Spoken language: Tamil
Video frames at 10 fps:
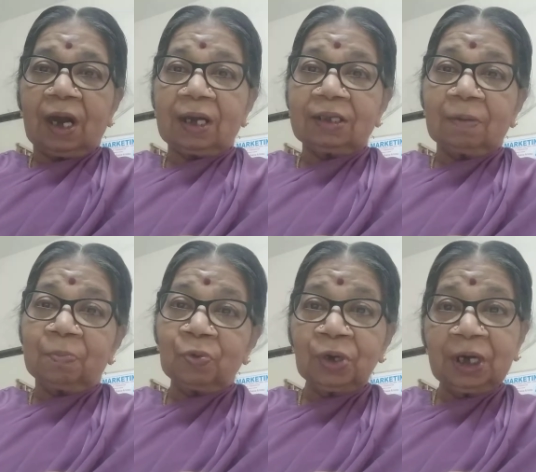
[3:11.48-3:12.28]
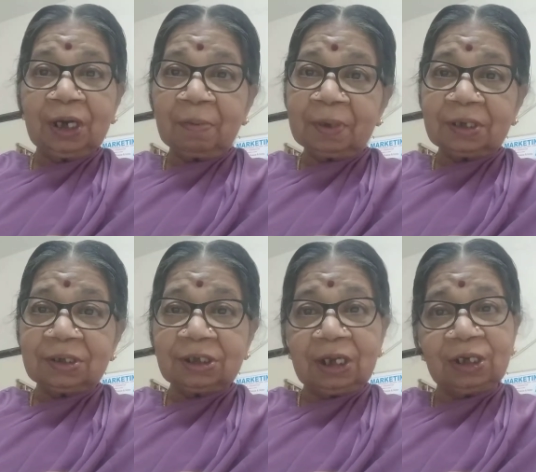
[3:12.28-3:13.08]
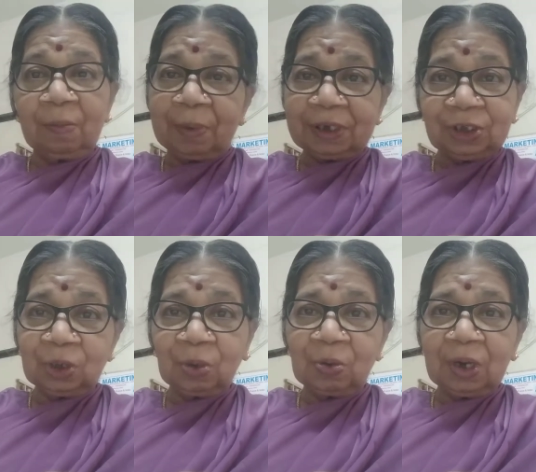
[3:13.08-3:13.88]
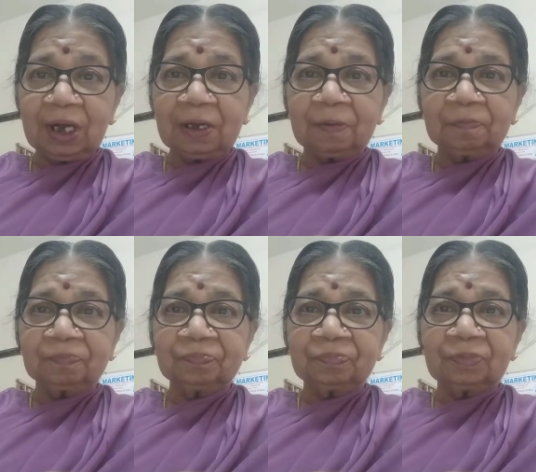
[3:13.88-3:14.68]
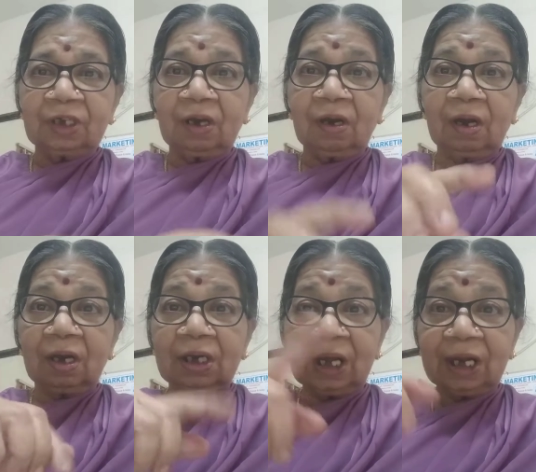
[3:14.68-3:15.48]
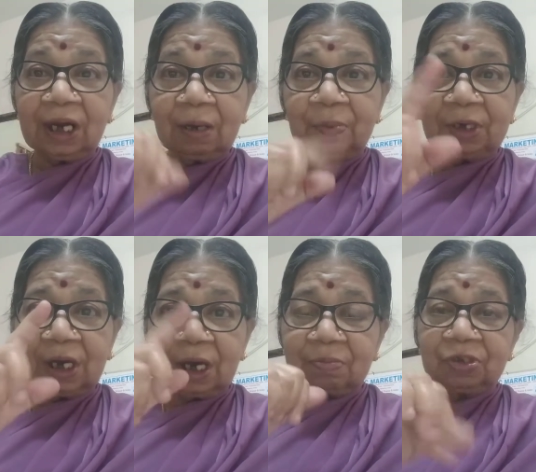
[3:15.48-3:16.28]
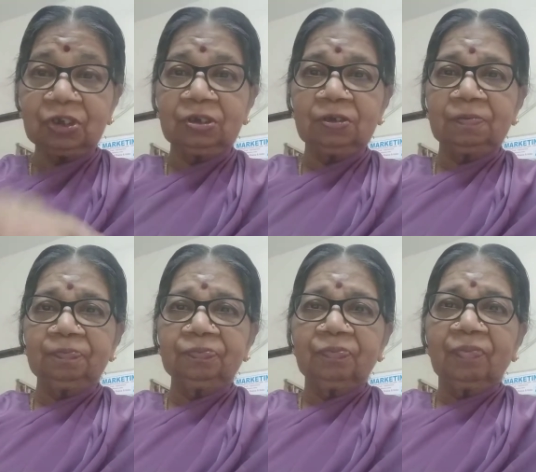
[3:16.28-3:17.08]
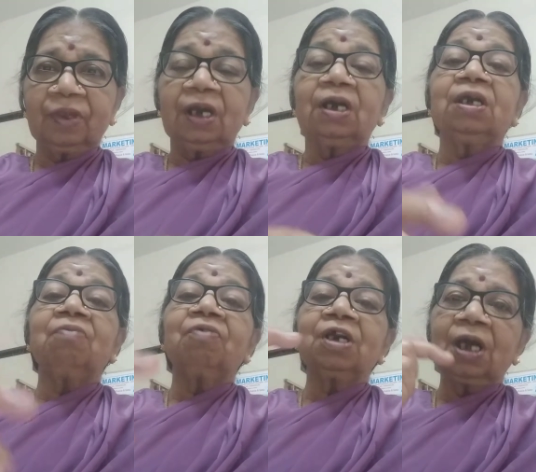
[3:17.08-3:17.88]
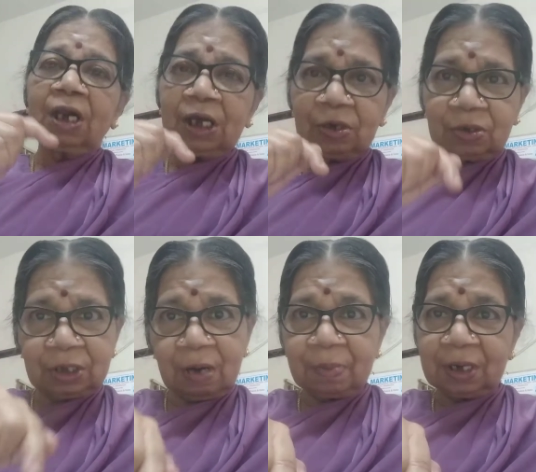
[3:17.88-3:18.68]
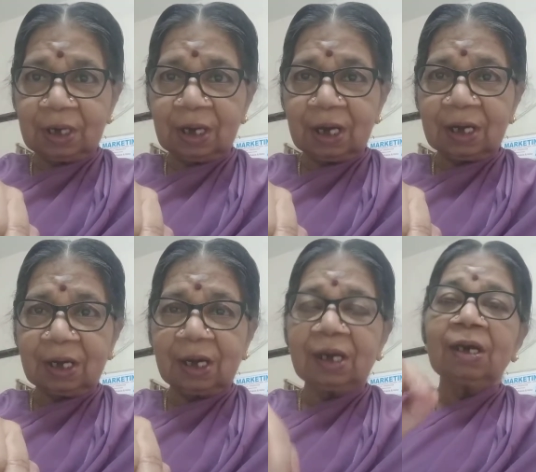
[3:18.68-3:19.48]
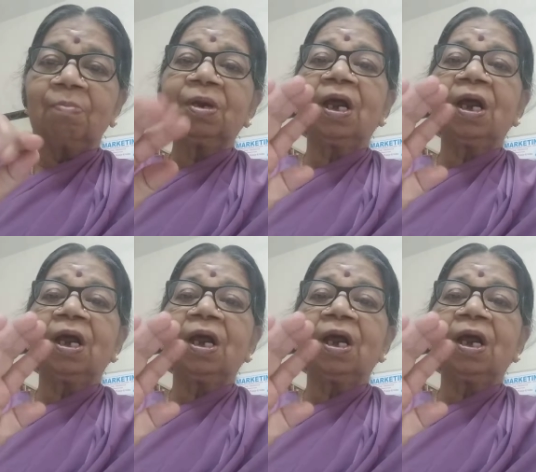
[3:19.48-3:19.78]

அந்த பூனை என்ன பண்ணுச்சு அதுக்கு பசிக்கும்ல எலிகளை பிடிக்க ஆரம்பிச்சது இவர் என்ன யோசனை பண்ணினாருன்னா நம்ம